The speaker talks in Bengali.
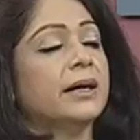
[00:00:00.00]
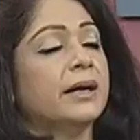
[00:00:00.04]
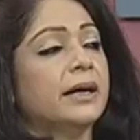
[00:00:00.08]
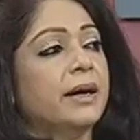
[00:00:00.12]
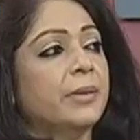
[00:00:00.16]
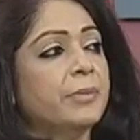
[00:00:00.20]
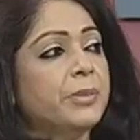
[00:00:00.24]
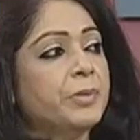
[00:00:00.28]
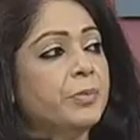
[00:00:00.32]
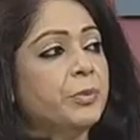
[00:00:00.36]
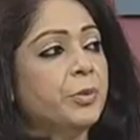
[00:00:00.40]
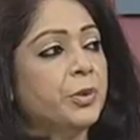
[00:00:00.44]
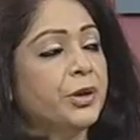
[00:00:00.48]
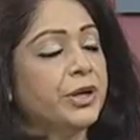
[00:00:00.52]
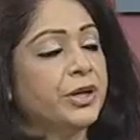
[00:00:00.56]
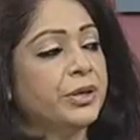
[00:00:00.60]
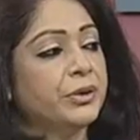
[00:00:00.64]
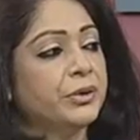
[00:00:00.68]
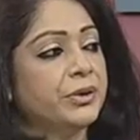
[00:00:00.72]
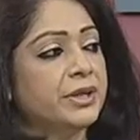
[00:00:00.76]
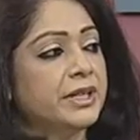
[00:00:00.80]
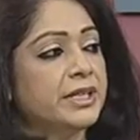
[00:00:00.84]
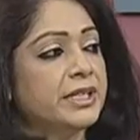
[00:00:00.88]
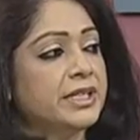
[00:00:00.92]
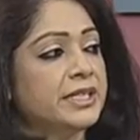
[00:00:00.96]
আমি মনে
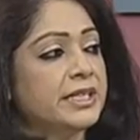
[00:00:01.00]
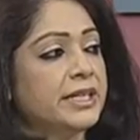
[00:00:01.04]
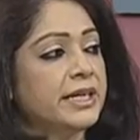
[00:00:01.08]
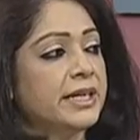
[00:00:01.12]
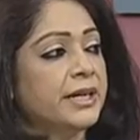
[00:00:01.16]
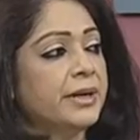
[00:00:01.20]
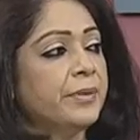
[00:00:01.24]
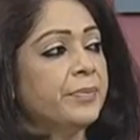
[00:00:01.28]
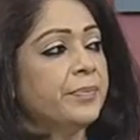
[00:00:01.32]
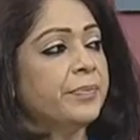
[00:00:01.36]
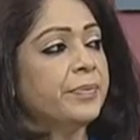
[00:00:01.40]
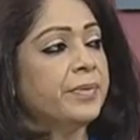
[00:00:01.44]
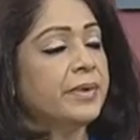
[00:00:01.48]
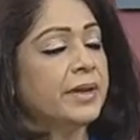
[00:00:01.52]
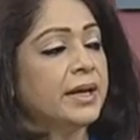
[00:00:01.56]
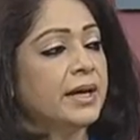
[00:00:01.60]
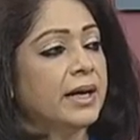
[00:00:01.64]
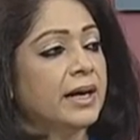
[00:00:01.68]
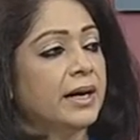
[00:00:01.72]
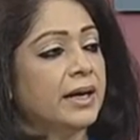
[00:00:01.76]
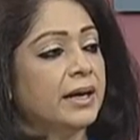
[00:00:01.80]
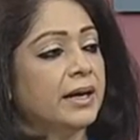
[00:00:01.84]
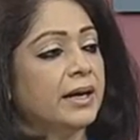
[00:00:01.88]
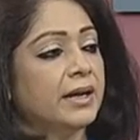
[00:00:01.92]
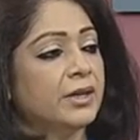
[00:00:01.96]
করি যে
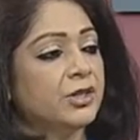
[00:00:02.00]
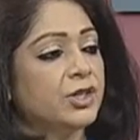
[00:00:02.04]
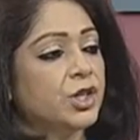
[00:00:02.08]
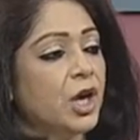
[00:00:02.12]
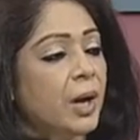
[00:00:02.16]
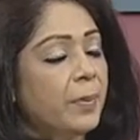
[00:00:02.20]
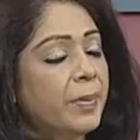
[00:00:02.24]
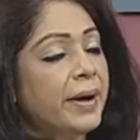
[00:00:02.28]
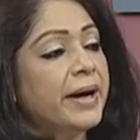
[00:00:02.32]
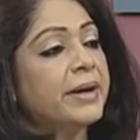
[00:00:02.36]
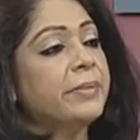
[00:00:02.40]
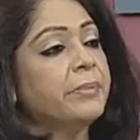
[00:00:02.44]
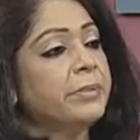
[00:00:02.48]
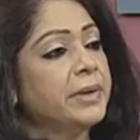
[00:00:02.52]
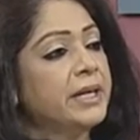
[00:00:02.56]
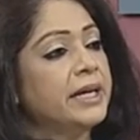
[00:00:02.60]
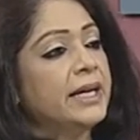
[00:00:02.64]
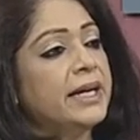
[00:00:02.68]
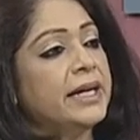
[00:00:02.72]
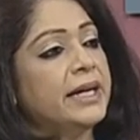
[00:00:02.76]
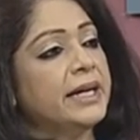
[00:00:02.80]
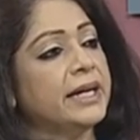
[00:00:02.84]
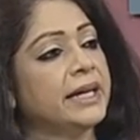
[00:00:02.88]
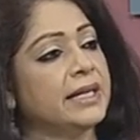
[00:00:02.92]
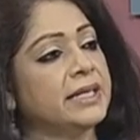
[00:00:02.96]
সবাই
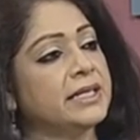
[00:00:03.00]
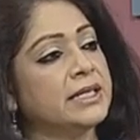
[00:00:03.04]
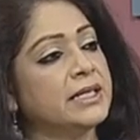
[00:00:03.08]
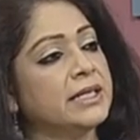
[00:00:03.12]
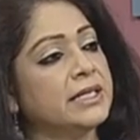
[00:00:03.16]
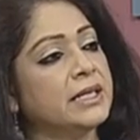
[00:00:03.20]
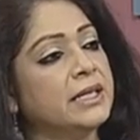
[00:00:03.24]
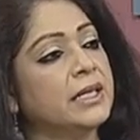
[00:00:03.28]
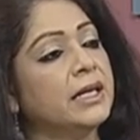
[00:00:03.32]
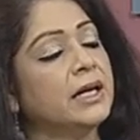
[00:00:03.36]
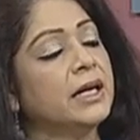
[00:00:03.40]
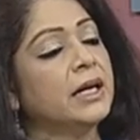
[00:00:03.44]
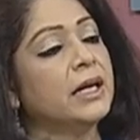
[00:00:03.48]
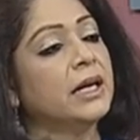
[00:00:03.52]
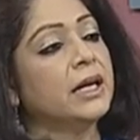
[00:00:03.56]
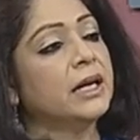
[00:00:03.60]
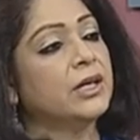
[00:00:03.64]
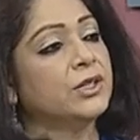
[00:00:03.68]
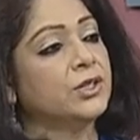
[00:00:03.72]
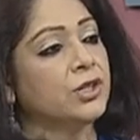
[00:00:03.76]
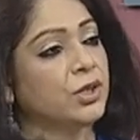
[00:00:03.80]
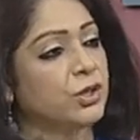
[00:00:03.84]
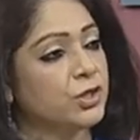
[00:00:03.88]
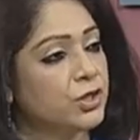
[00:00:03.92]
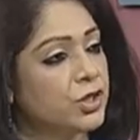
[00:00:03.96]
মিলে একটি
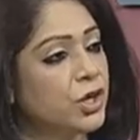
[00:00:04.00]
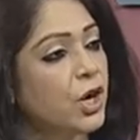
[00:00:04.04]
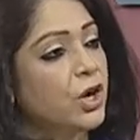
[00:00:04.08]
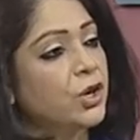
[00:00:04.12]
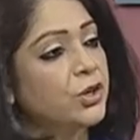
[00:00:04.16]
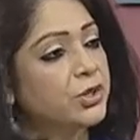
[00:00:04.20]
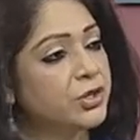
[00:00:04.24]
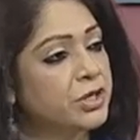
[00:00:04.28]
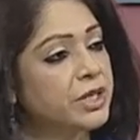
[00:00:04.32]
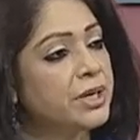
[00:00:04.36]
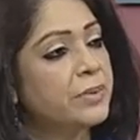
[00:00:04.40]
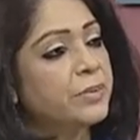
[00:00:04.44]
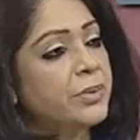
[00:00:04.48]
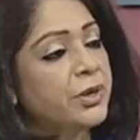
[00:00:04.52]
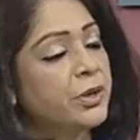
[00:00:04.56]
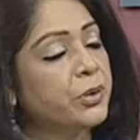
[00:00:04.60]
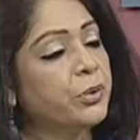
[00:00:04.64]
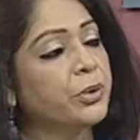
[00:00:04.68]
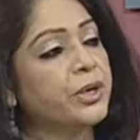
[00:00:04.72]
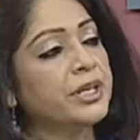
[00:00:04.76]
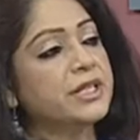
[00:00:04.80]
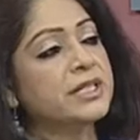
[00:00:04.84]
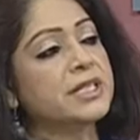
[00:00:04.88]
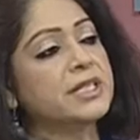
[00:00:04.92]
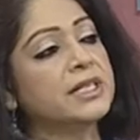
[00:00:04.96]
যখন সংগঠন আমরা
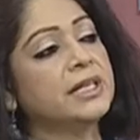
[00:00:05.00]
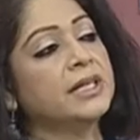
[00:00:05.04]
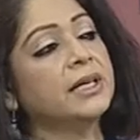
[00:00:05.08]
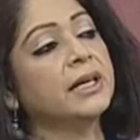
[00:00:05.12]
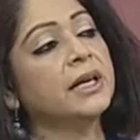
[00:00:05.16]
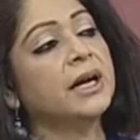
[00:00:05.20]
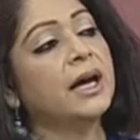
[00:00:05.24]
করেছি